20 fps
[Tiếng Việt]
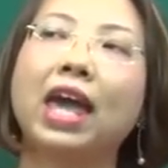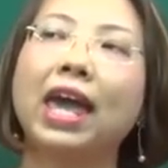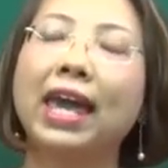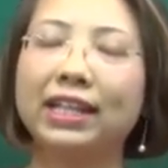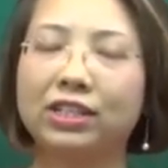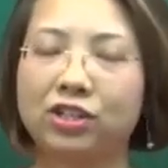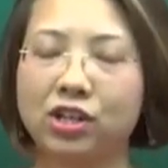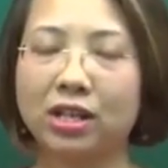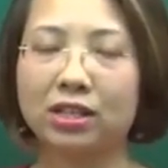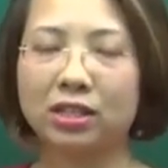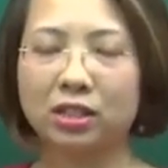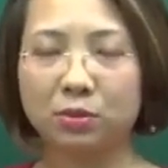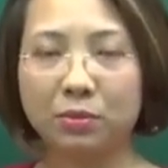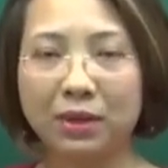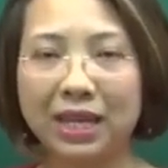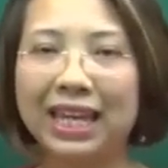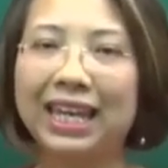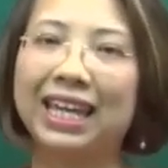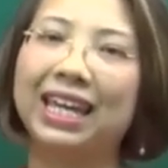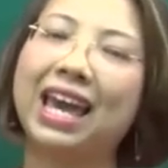age as
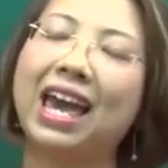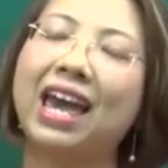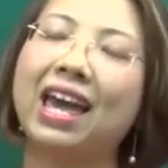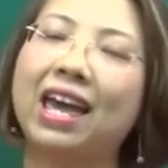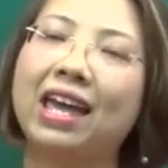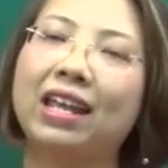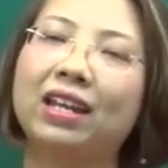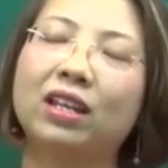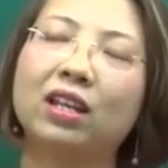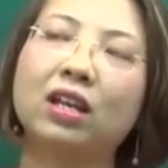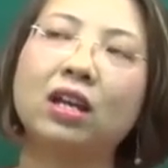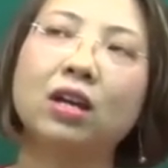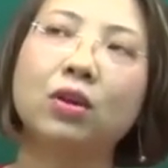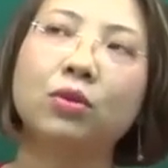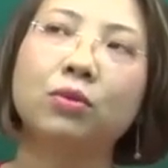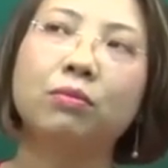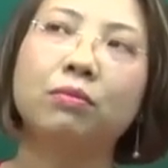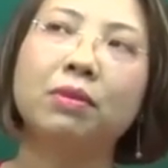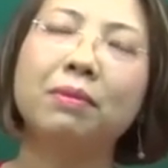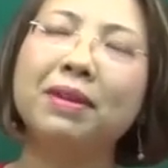me and
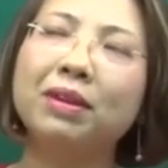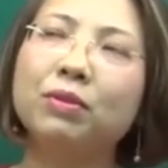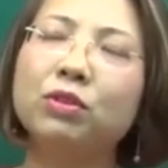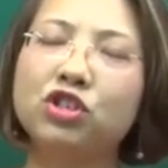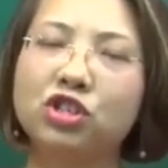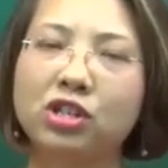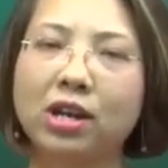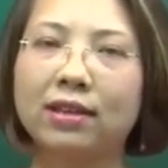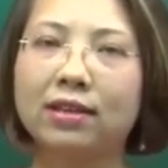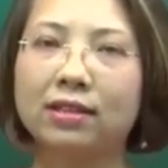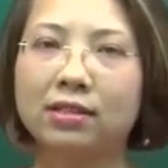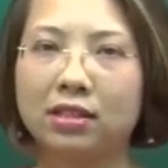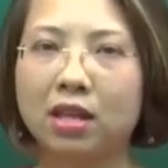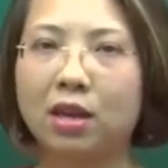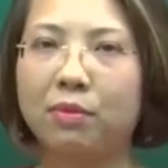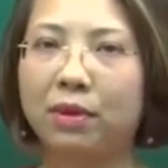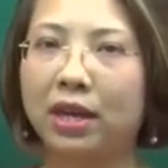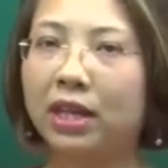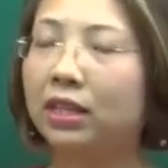maybe we share the same